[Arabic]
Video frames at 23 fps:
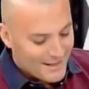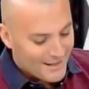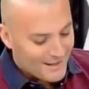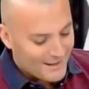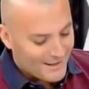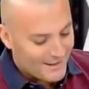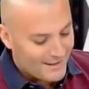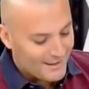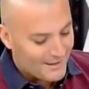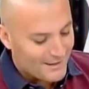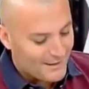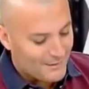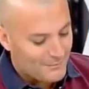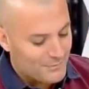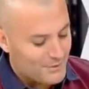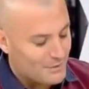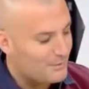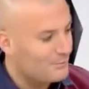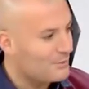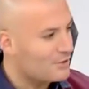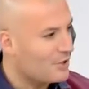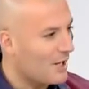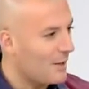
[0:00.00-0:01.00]
آه
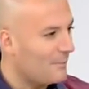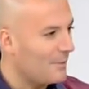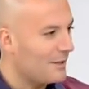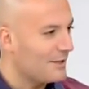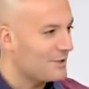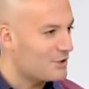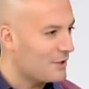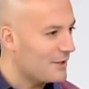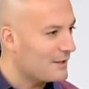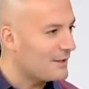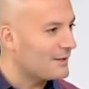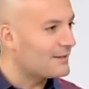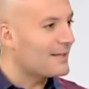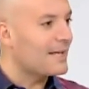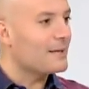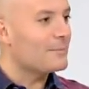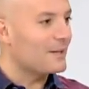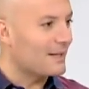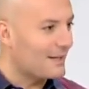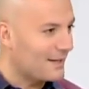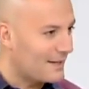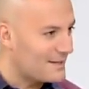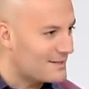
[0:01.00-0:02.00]
مش حبلش انا
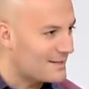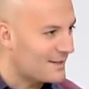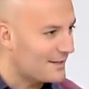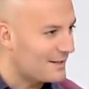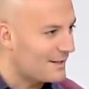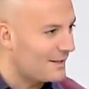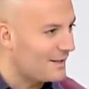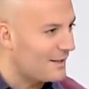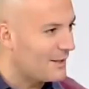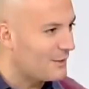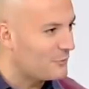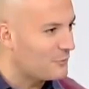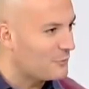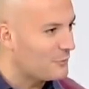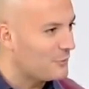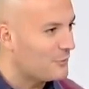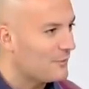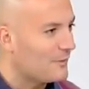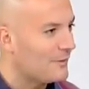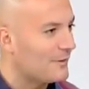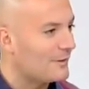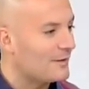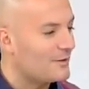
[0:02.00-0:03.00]
دائما كلاسيكيا
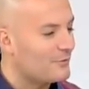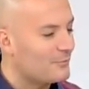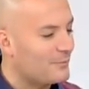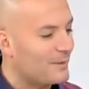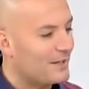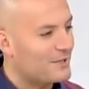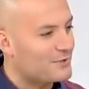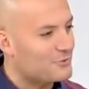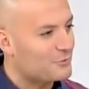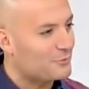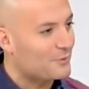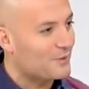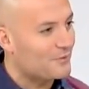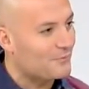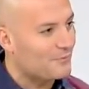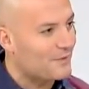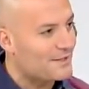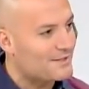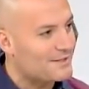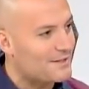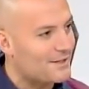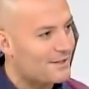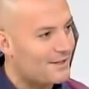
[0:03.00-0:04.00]
لانه كيف بلشت وكيف
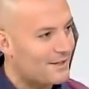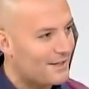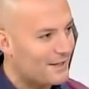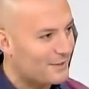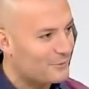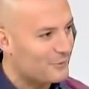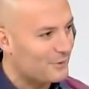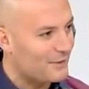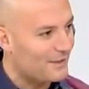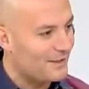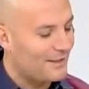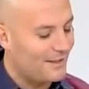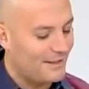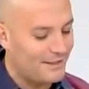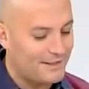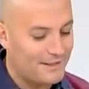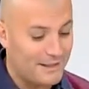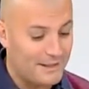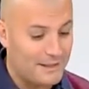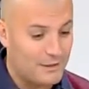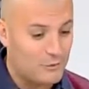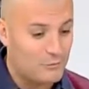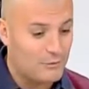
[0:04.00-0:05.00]
كذا هدول اللي لاحقين
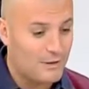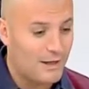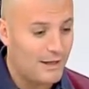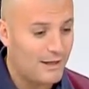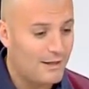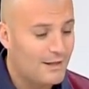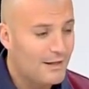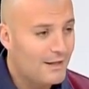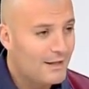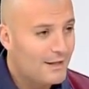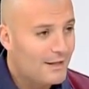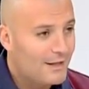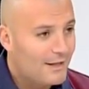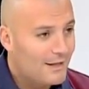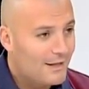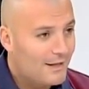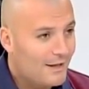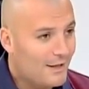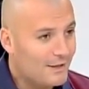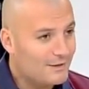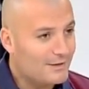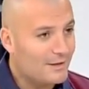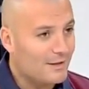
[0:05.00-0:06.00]
عليهم لح
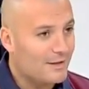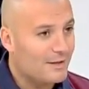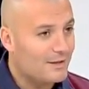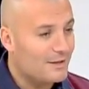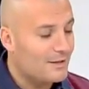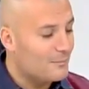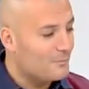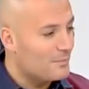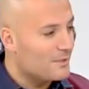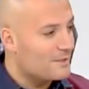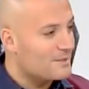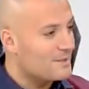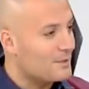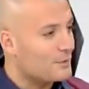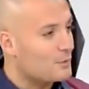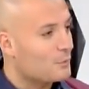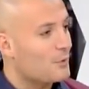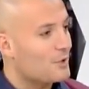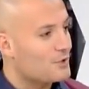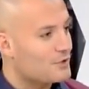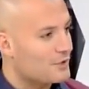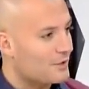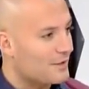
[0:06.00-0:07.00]
حطك انا
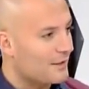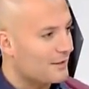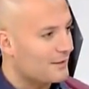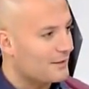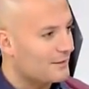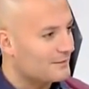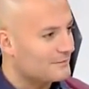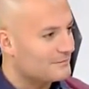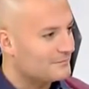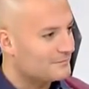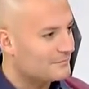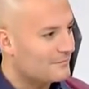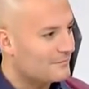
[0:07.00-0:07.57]
بسيتويشن هلا